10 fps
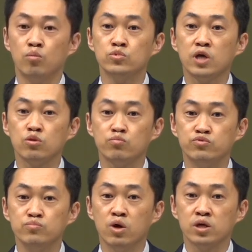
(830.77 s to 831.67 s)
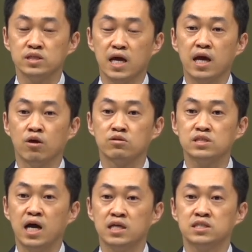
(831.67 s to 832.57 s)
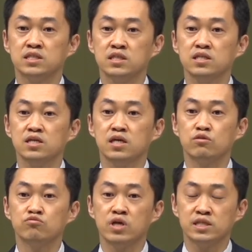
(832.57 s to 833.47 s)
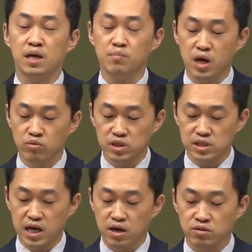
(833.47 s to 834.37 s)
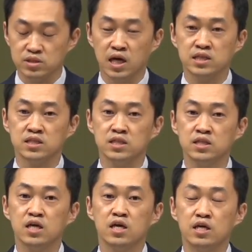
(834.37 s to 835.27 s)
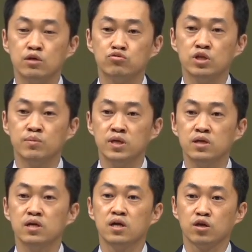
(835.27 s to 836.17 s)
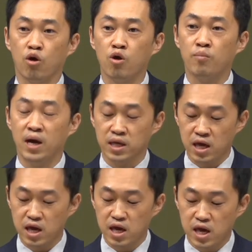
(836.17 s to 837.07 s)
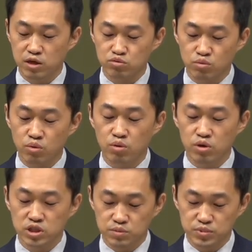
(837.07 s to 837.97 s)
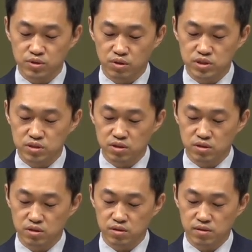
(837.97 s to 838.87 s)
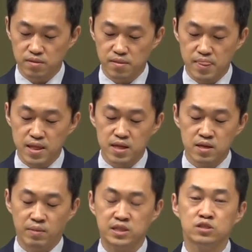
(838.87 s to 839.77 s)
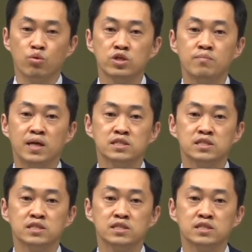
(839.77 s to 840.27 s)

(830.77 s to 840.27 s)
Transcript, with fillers: 너무나도 분명히 살아 역사하시는 우리의 삶 가운데 살아 역사하시는 예수님을 경험하게 해주고 싶은 것이죠. 마치 오늘